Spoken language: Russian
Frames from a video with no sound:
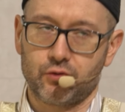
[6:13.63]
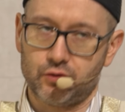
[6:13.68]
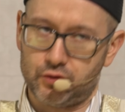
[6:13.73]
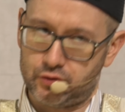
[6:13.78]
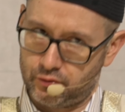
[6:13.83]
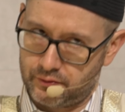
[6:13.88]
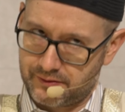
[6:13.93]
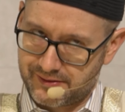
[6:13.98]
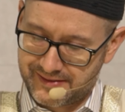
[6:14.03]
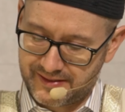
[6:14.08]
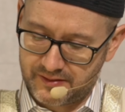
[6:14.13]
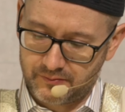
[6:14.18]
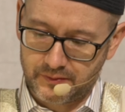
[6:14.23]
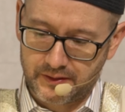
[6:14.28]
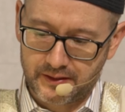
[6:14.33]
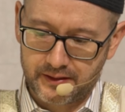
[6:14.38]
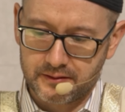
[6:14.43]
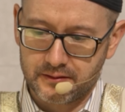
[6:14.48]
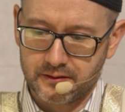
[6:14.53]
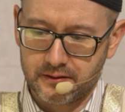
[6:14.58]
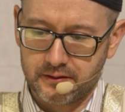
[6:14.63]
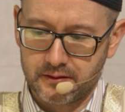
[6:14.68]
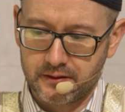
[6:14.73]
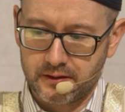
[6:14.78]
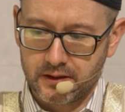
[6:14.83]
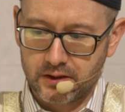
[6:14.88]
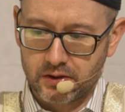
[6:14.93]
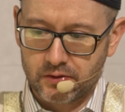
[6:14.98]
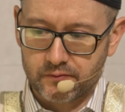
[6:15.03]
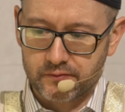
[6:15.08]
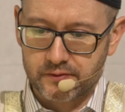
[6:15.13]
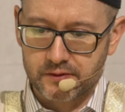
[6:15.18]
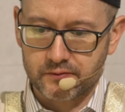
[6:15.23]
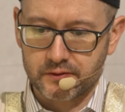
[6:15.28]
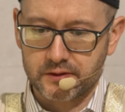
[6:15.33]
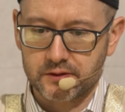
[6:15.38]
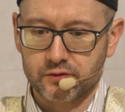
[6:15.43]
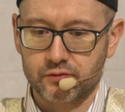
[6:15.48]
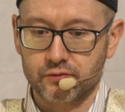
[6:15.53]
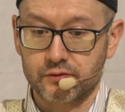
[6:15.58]
То есть он собрал в
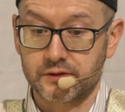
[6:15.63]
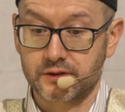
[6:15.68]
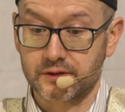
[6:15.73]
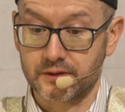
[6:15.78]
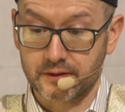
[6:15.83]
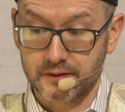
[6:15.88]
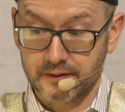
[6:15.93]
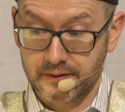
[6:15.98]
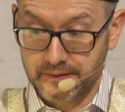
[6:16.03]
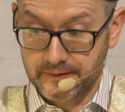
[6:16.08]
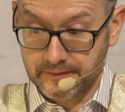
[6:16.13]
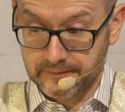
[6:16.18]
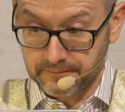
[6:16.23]
своей сути –